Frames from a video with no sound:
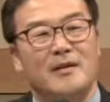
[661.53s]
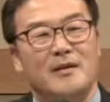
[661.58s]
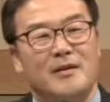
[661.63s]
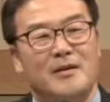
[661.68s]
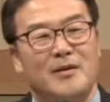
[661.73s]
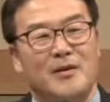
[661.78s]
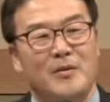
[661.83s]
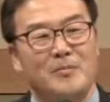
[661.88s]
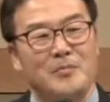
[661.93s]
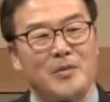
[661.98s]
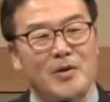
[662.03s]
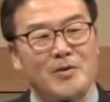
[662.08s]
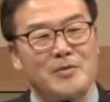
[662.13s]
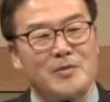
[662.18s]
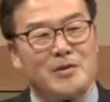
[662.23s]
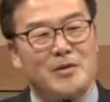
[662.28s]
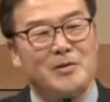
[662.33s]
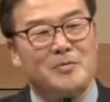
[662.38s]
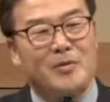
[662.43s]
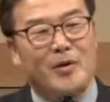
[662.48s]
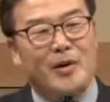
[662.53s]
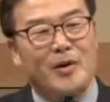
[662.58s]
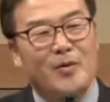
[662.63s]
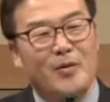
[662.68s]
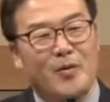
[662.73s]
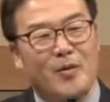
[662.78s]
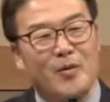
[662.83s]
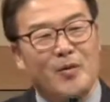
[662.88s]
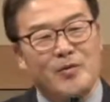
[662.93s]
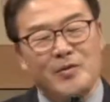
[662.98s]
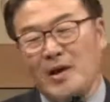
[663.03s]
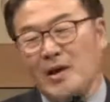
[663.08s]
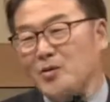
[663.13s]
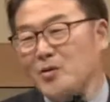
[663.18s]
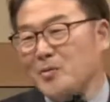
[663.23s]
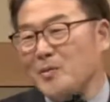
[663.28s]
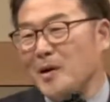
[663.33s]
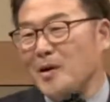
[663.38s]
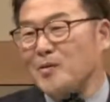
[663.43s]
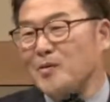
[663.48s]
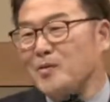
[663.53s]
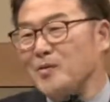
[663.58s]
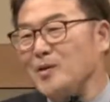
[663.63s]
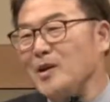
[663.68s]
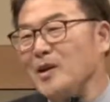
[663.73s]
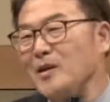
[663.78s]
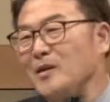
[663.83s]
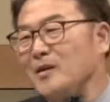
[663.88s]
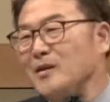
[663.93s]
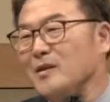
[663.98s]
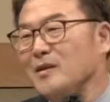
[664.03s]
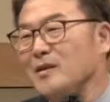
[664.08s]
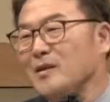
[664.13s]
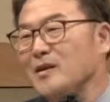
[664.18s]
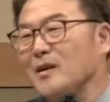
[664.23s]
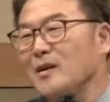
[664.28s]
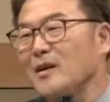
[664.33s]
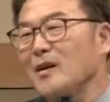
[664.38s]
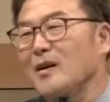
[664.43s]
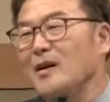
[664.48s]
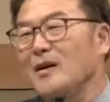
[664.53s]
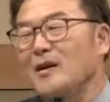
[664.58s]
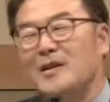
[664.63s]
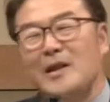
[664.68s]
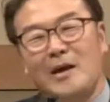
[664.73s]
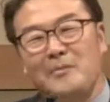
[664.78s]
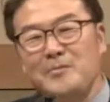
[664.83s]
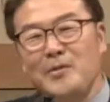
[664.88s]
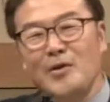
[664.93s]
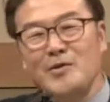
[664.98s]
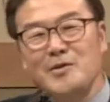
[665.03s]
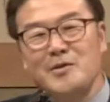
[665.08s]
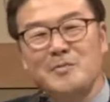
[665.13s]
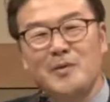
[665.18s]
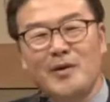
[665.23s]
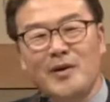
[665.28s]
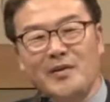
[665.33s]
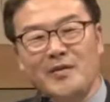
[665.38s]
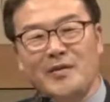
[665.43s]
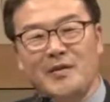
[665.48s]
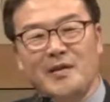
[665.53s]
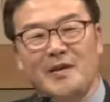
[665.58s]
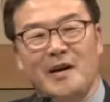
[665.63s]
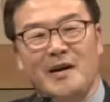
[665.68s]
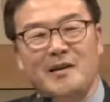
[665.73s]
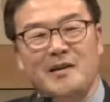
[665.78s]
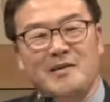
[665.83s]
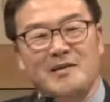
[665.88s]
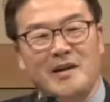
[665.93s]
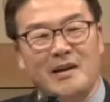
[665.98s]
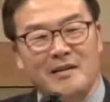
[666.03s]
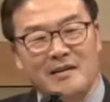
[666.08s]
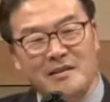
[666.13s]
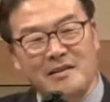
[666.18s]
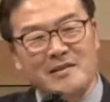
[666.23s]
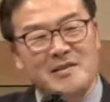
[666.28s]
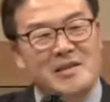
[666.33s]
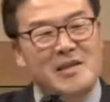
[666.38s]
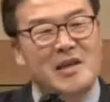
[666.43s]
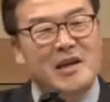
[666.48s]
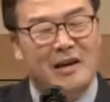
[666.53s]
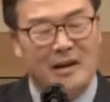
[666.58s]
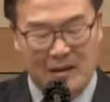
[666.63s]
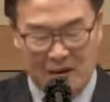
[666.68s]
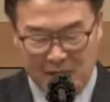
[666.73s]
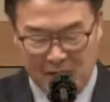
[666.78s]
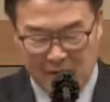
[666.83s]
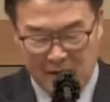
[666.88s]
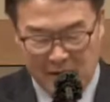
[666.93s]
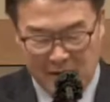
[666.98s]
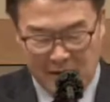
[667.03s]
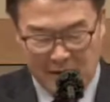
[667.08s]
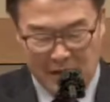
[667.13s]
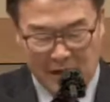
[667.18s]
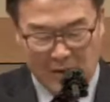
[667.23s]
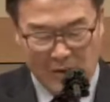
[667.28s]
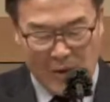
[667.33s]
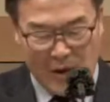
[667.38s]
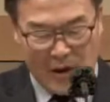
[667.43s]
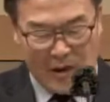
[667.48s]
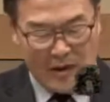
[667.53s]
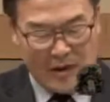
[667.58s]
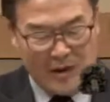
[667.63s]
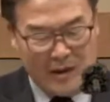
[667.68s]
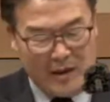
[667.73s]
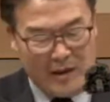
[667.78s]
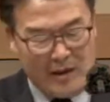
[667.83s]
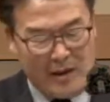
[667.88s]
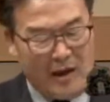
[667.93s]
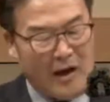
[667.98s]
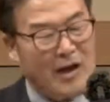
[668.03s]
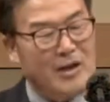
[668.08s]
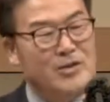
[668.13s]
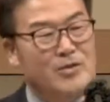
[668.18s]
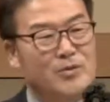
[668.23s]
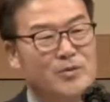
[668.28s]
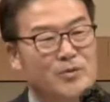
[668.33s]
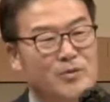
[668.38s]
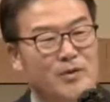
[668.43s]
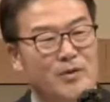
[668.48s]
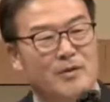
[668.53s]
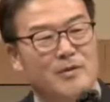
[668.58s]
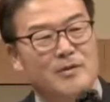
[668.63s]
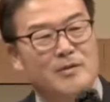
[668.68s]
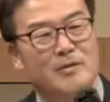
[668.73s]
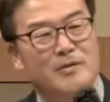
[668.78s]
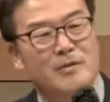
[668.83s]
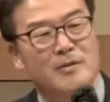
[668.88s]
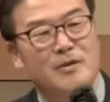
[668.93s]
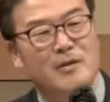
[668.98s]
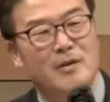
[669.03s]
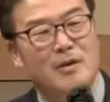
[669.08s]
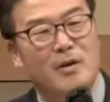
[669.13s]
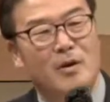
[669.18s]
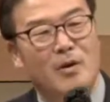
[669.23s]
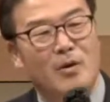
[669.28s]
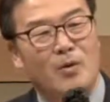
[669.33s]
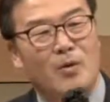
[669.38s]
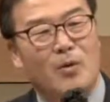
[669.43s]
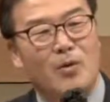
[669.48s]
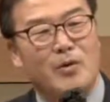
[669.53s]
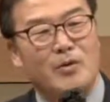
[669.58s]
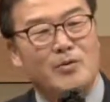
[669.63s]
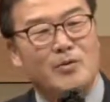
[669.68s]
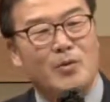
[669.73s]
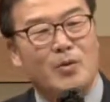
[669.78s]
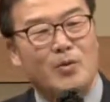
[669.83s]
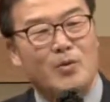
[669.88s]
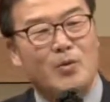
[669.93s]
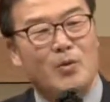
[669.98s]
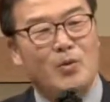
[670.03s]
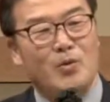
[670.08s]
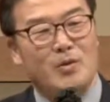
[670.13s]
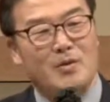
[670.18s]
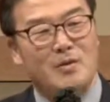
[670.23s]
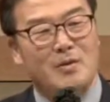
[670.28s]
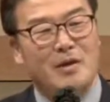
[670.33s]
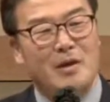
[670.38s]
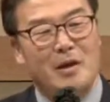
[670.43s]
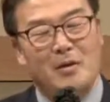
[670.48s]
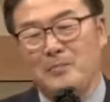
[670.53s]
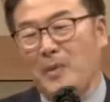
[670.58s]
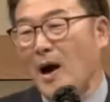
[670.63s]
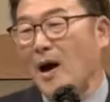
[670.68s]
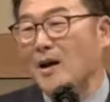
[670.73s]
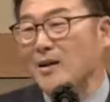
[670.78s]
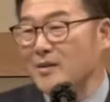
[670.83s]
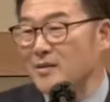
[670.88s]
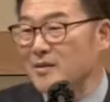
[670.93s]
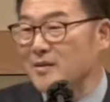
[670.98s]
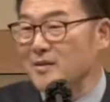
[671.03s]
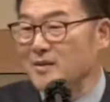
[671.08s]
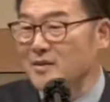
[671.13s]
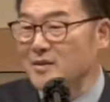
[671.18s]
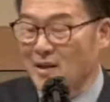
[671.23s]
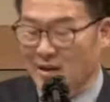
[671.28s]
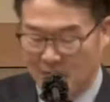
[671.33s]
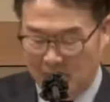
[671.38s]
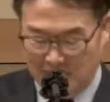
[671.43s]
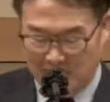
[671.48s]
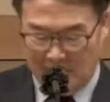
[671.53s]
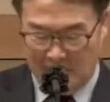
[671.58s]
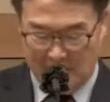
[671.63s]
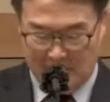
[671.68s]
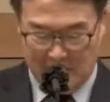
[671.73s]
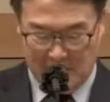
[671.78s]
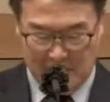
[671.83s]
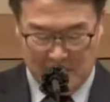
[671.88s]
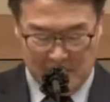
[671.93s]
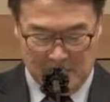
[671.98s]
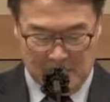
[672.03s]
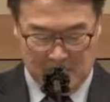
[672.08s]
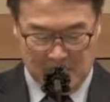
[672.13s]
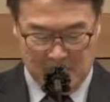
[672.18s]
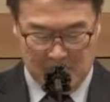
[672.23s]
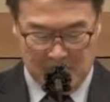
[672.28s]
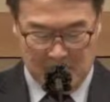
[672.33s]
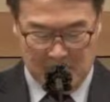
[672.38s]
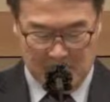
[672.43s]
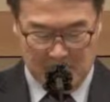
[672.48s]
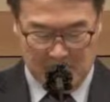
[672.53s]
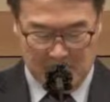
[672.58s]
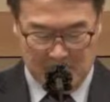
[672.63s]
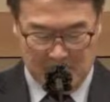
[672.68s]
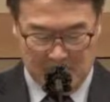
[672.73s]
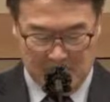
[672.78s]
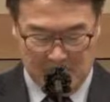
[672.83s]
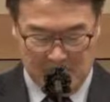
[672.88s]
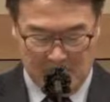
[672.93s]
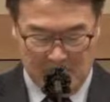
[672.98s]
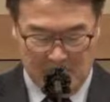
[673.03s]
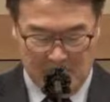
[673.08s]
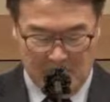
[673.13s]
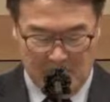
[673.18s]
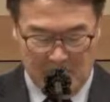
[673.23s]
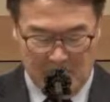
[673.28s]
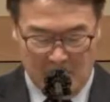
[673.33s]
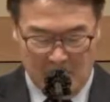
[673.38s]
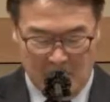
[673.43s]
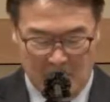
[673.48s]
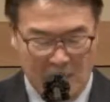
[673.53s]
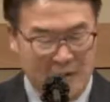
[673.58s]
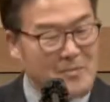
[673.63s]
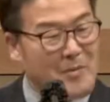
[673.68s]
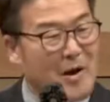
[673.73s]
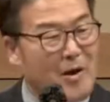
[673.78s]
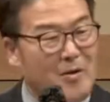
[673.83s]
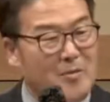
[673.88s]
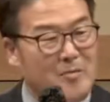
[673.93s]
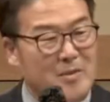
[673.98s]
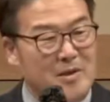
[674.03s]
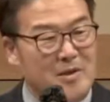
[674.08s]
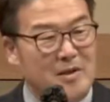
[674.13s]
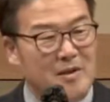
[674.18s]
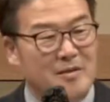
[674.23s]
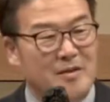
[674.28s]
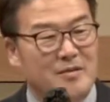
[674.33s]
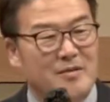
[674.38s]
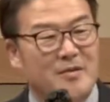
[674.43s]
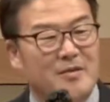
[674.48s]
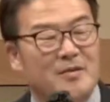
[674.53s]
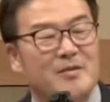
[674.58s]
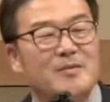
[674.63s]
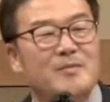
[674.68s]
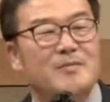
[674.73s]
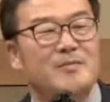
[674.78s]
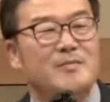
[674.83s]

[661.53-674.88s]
그런 편지를 보내고 사도 바울이 난 편지 보냈으니까 그냥 끝이야 라고 하는 게 아니고요. 고린도 교인들의 반응을 기다렸다라는 것입니다. 이 마음 이해되세요?